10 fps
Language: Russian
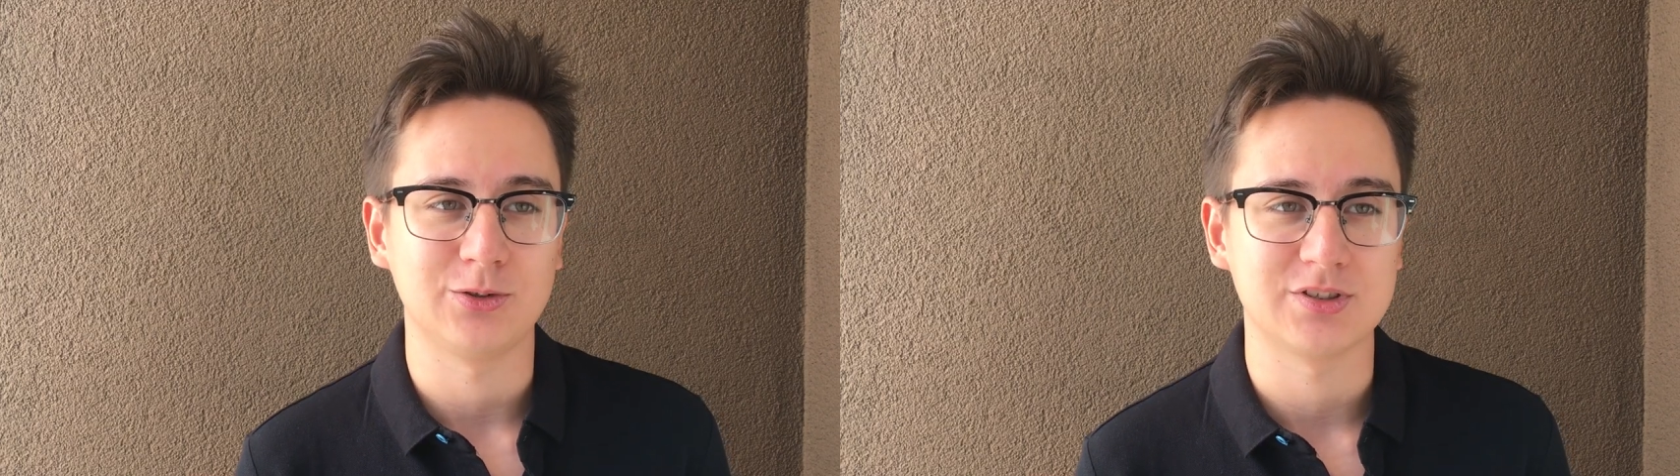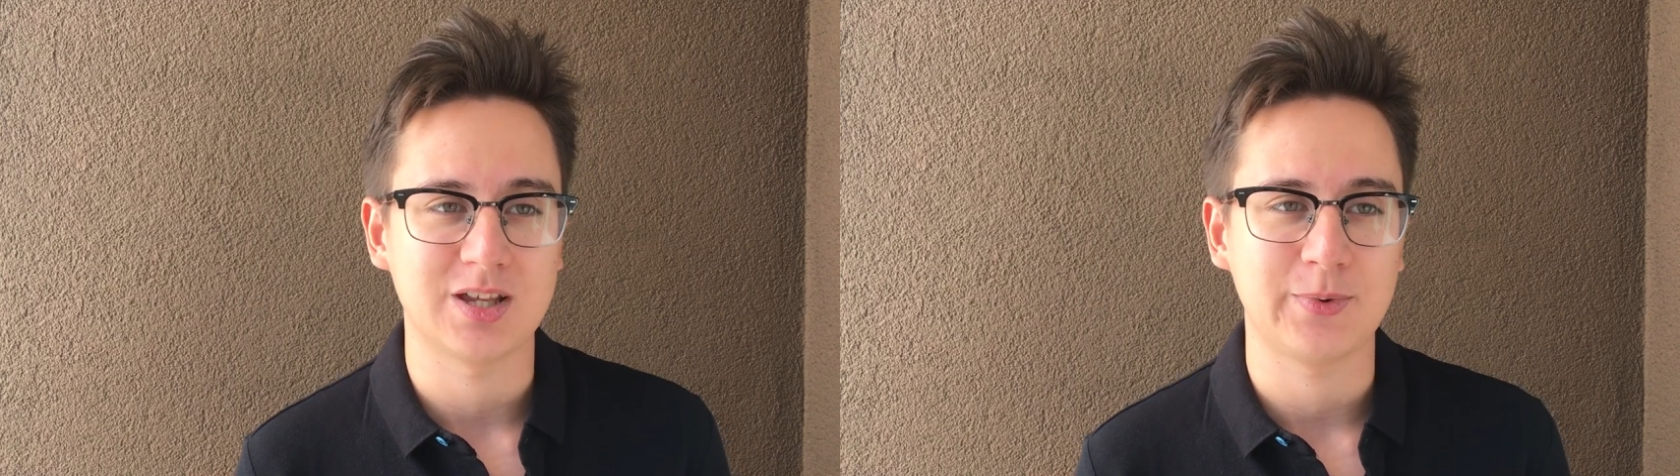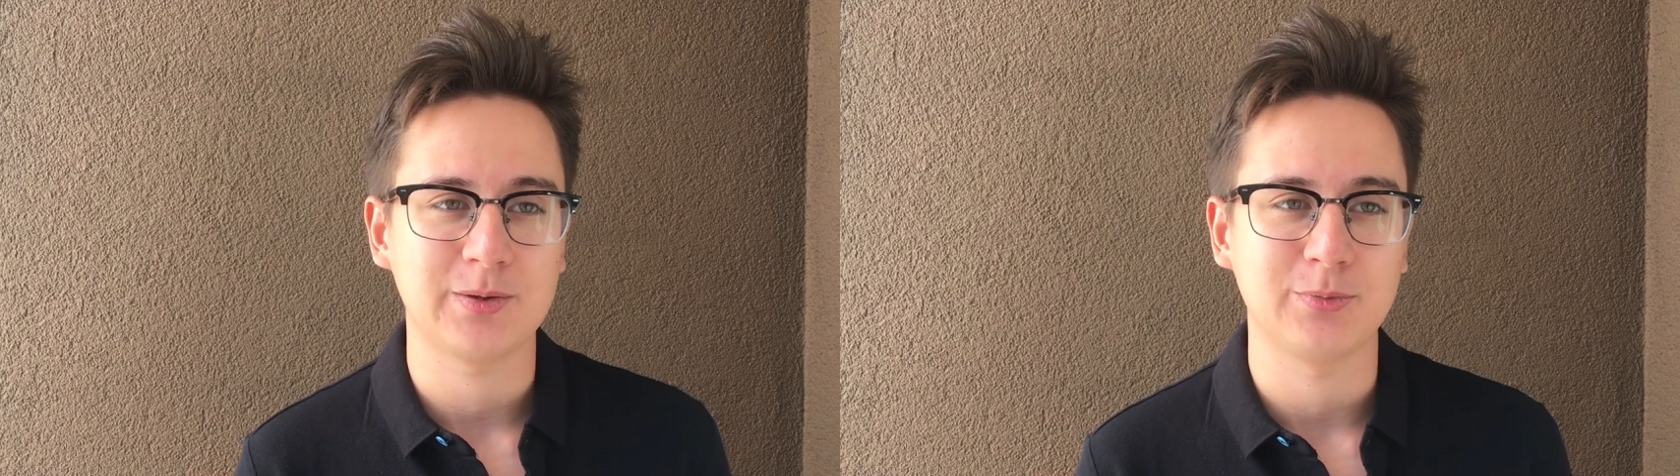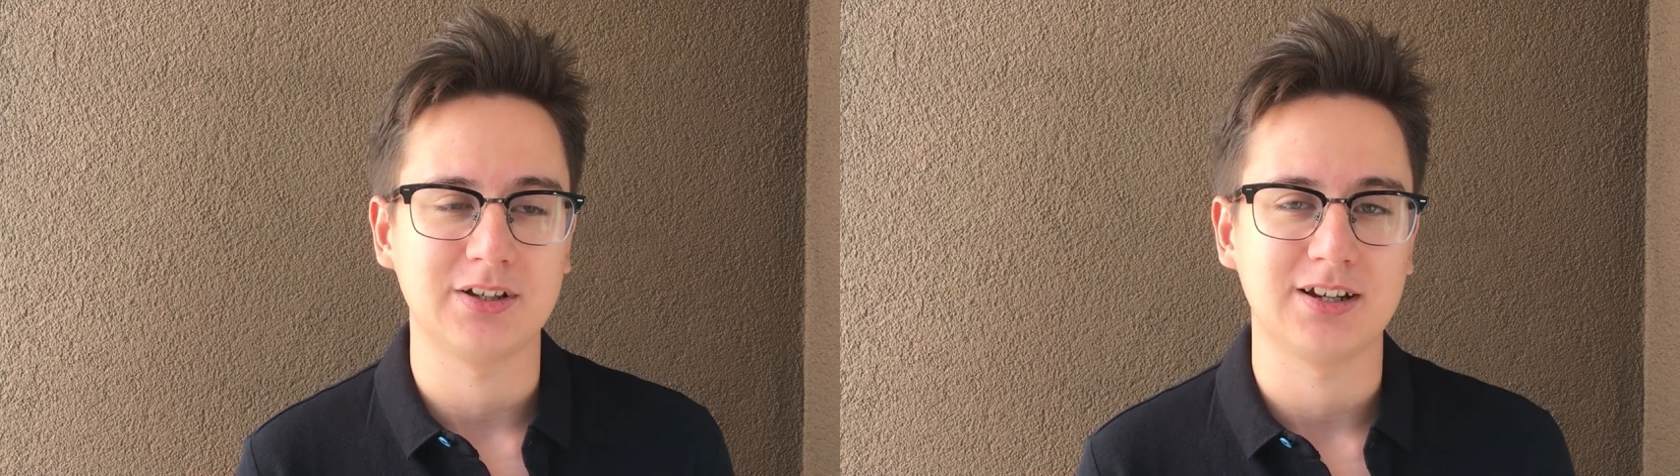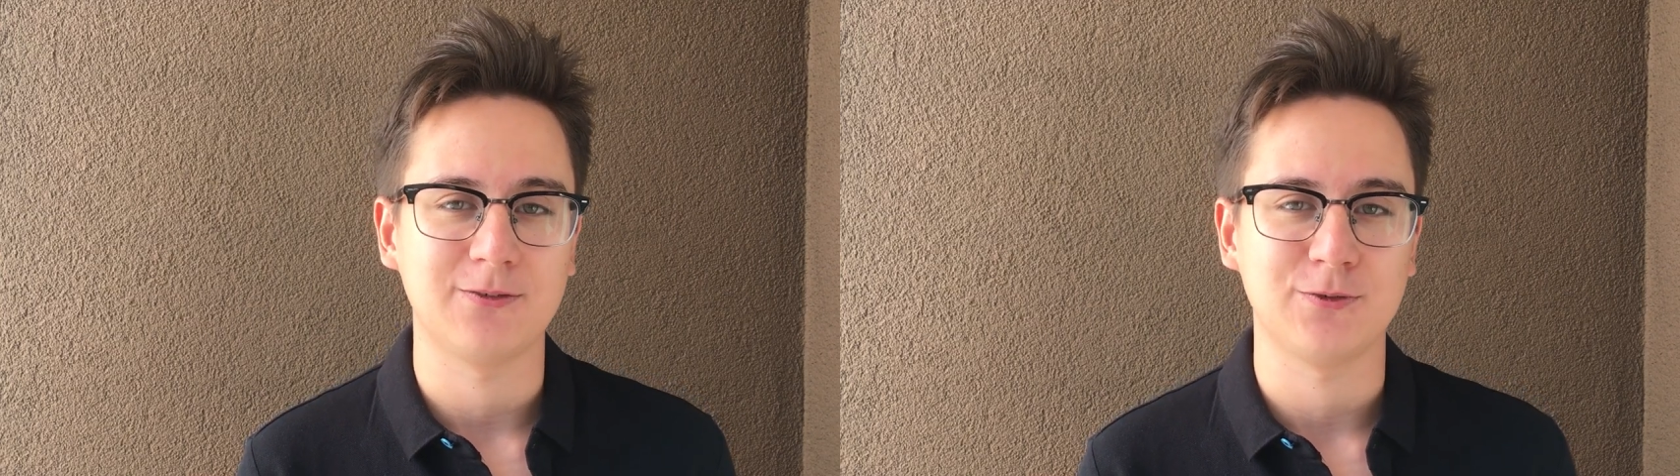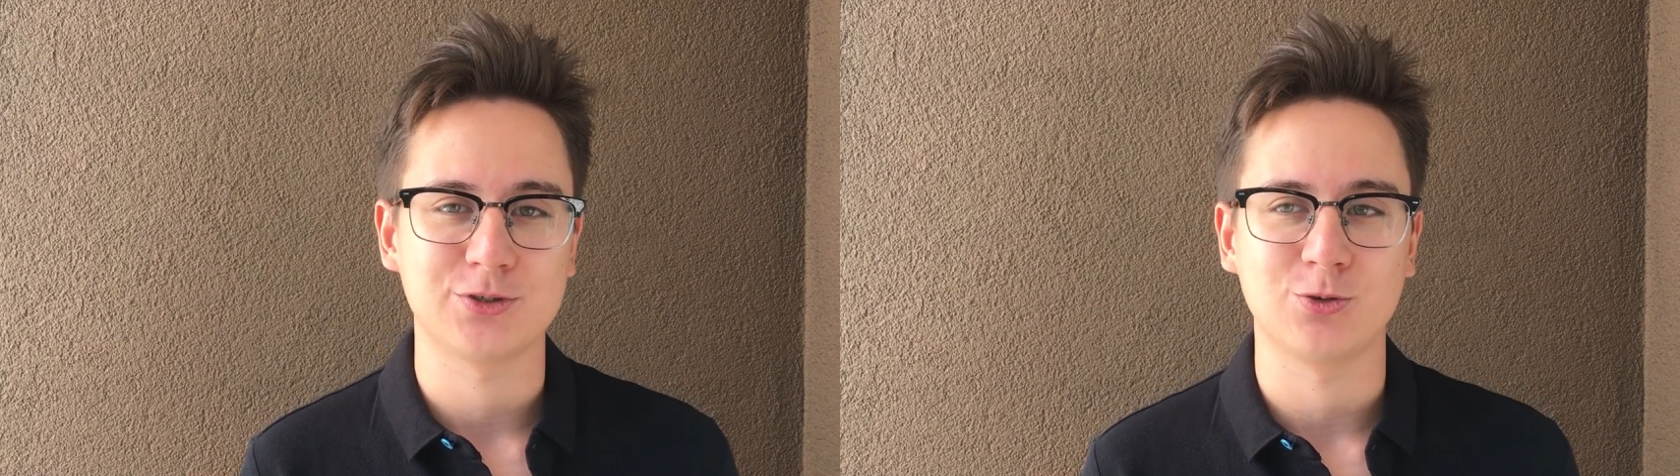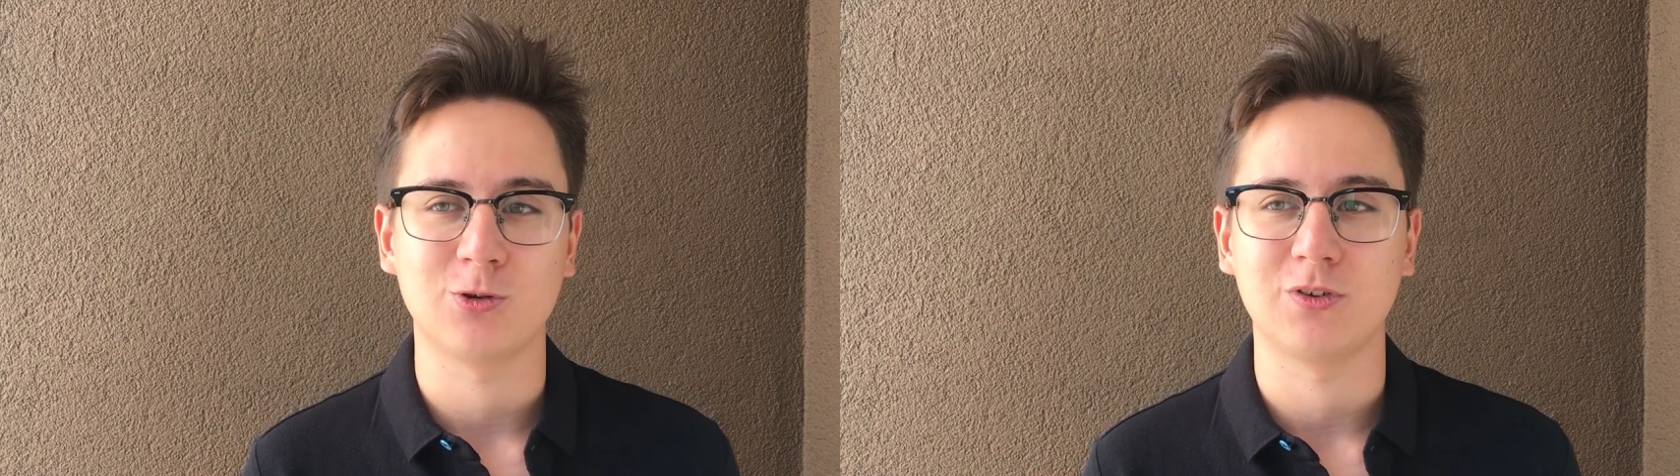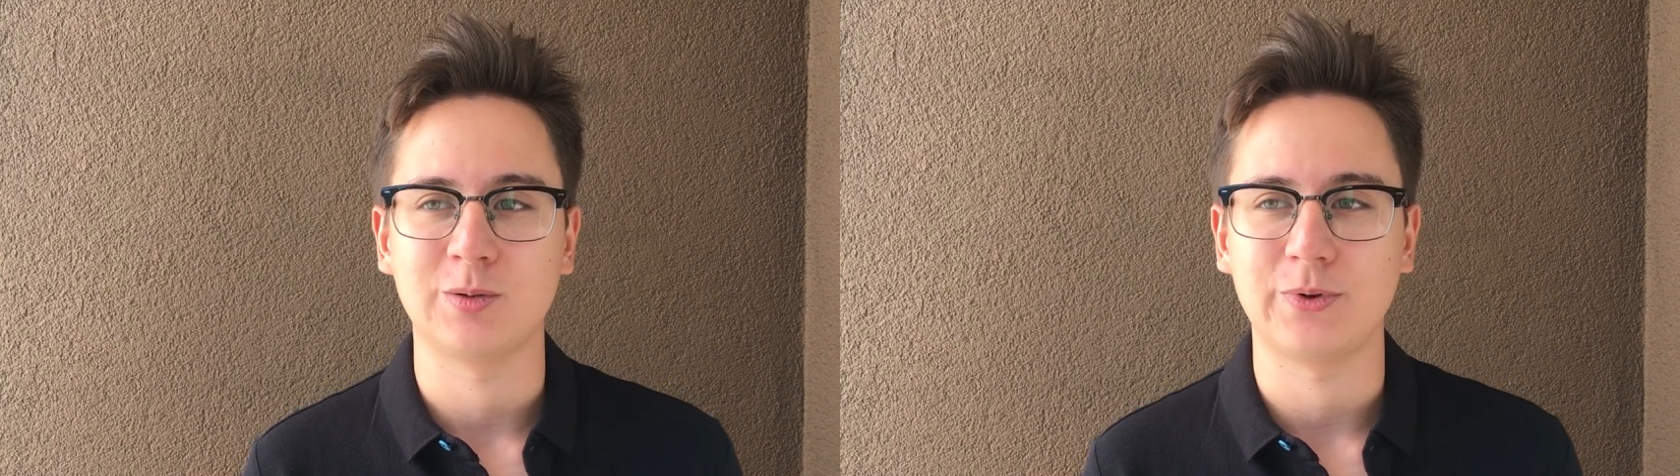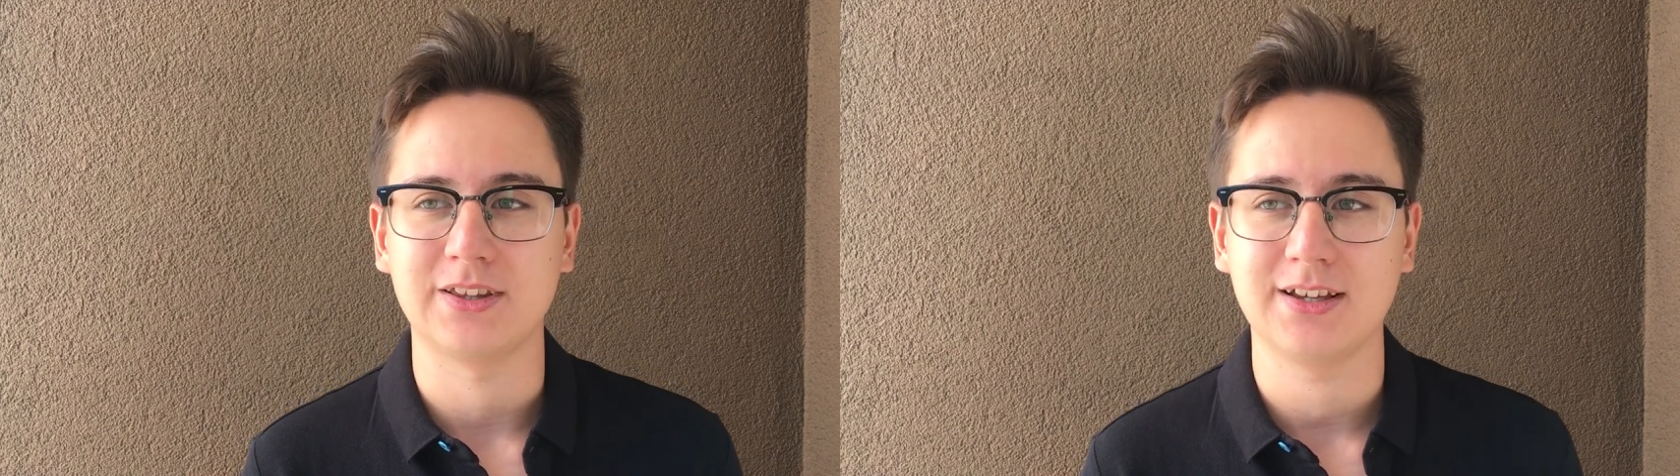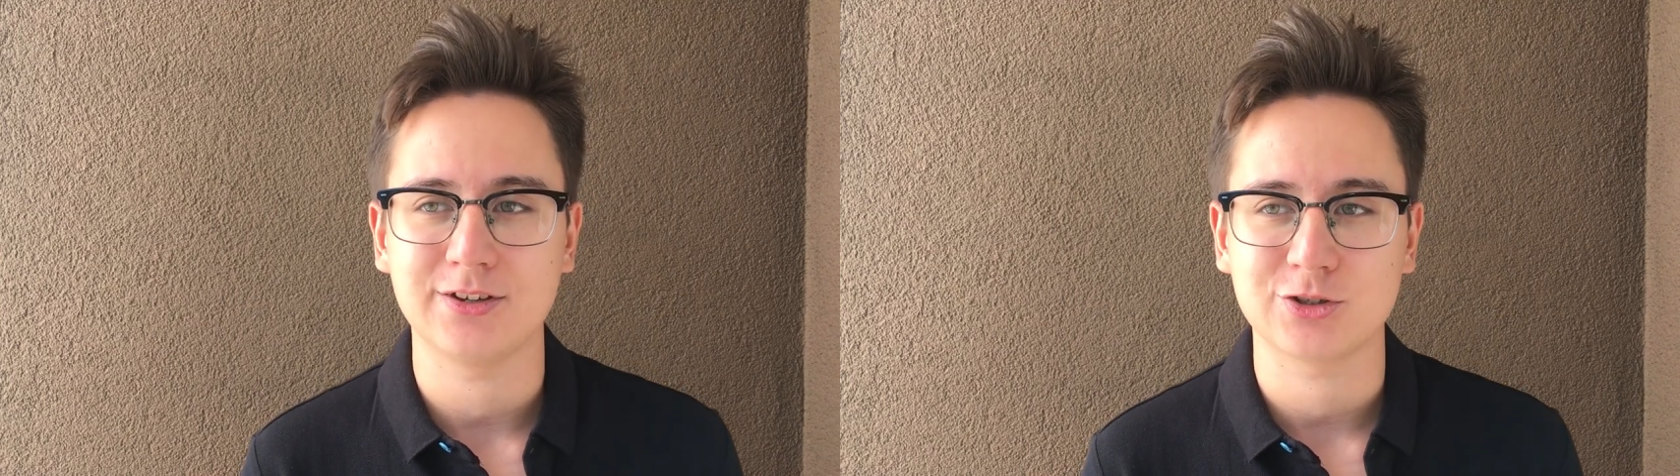То есть опять мы играем высокого
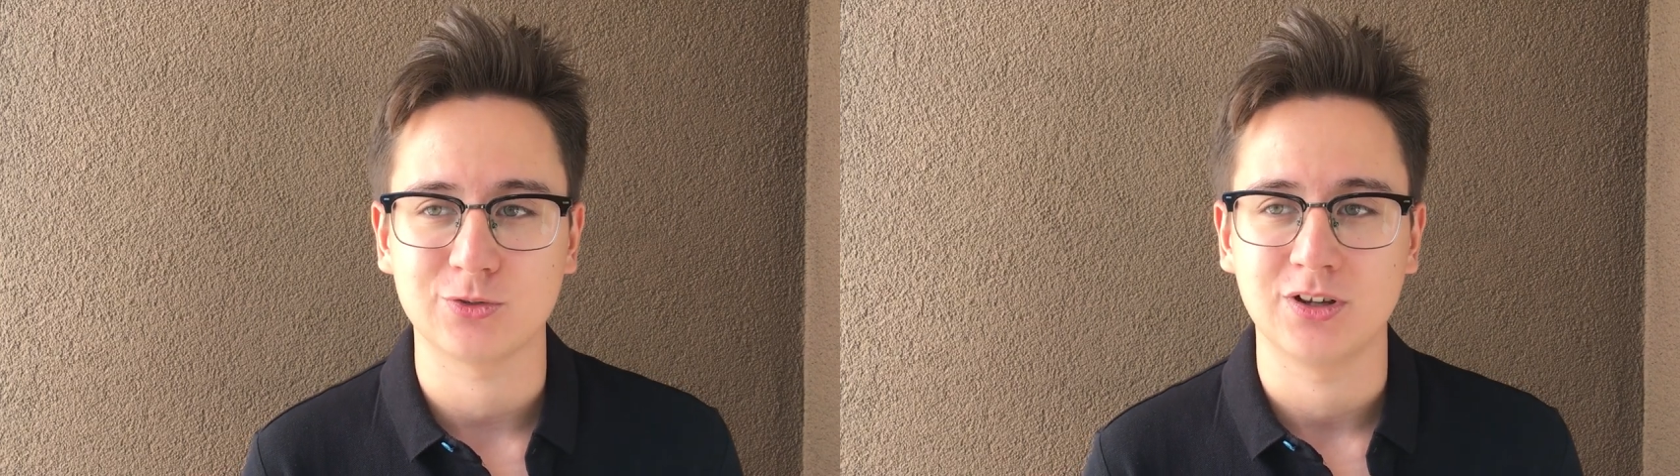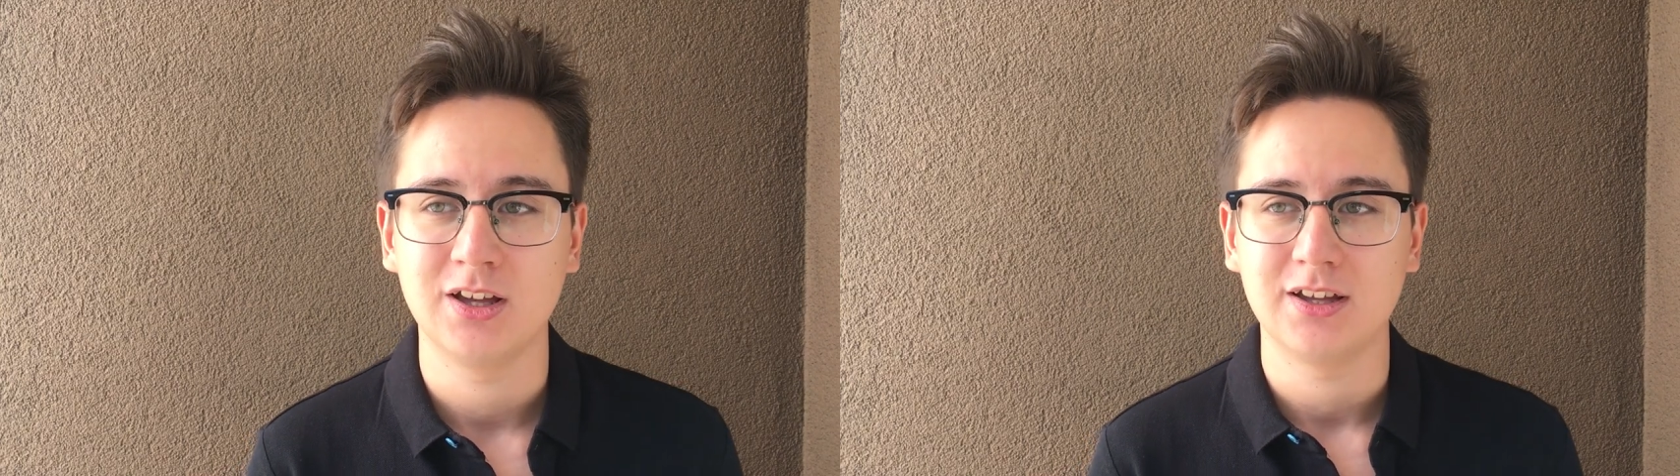нападающего,